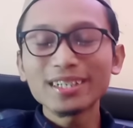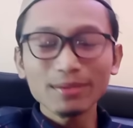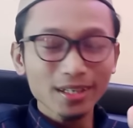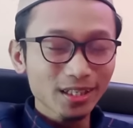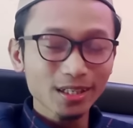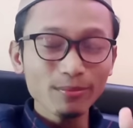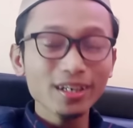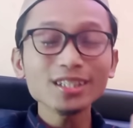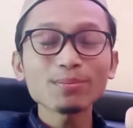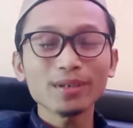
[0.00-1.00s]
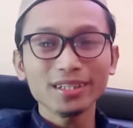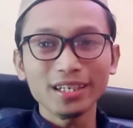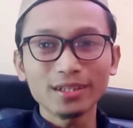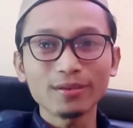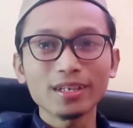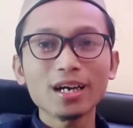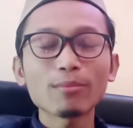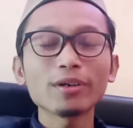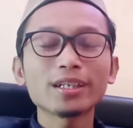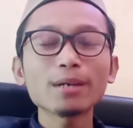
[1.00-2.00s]
kemudian kemungkinan seperti itu ya
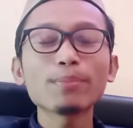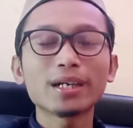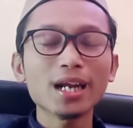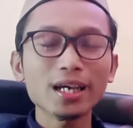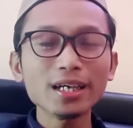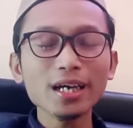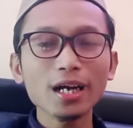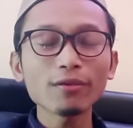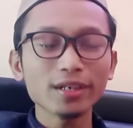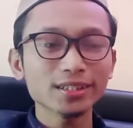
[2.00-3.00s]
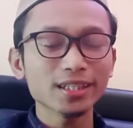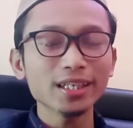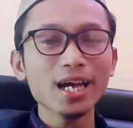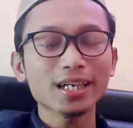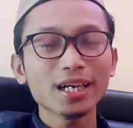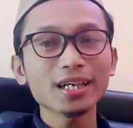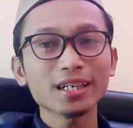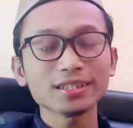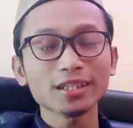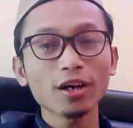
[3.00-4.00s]
kemudian beda lagi kalau Kristennya adalah
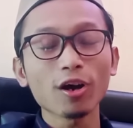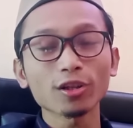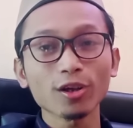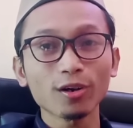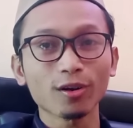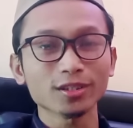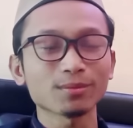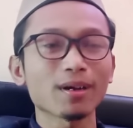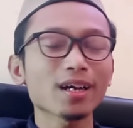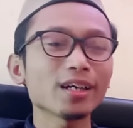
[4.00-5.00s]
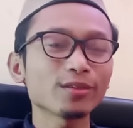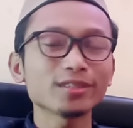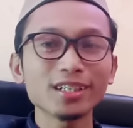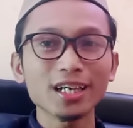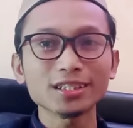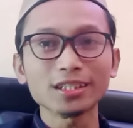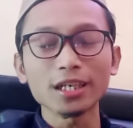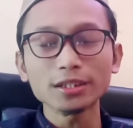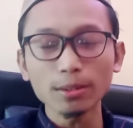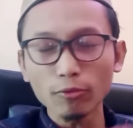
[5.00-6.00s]
Kristen Ortodoks maka itu jelas
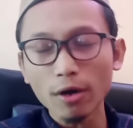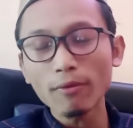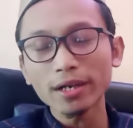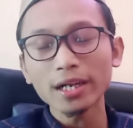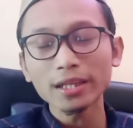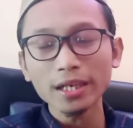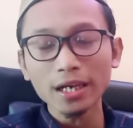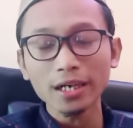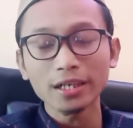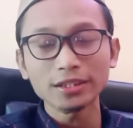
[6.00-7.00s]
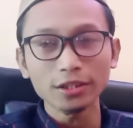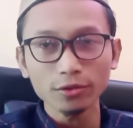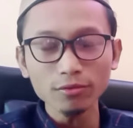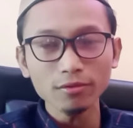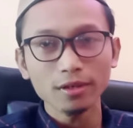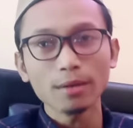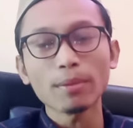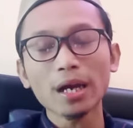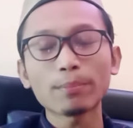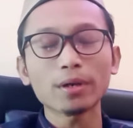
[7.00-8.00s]
ya semua wanita yang ada di situ
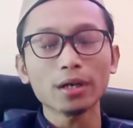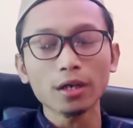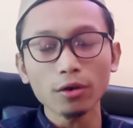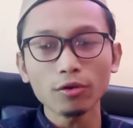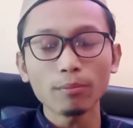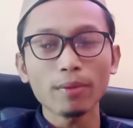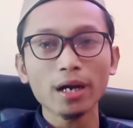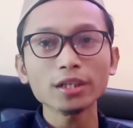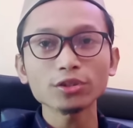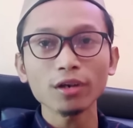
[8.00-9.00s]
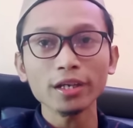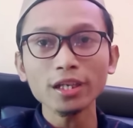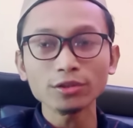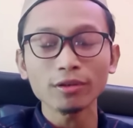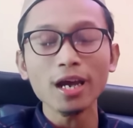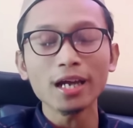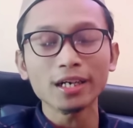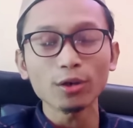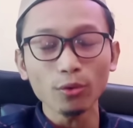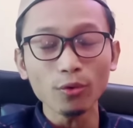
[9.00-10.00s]
pakai berkerudung bahkan sholatnya juga
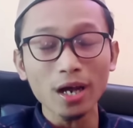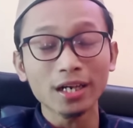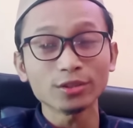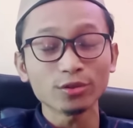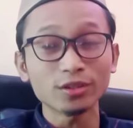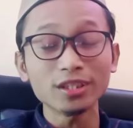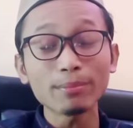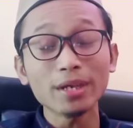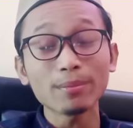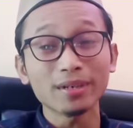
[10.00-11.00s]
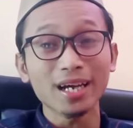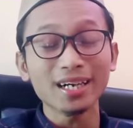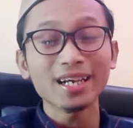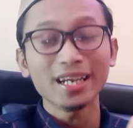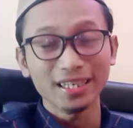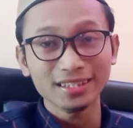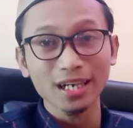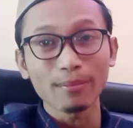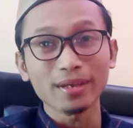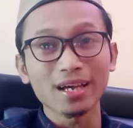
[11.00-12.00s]
ada ruku ada sujudnya mirip dengan
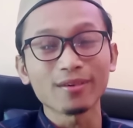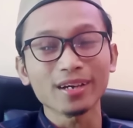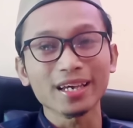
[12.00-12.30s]
Islam ya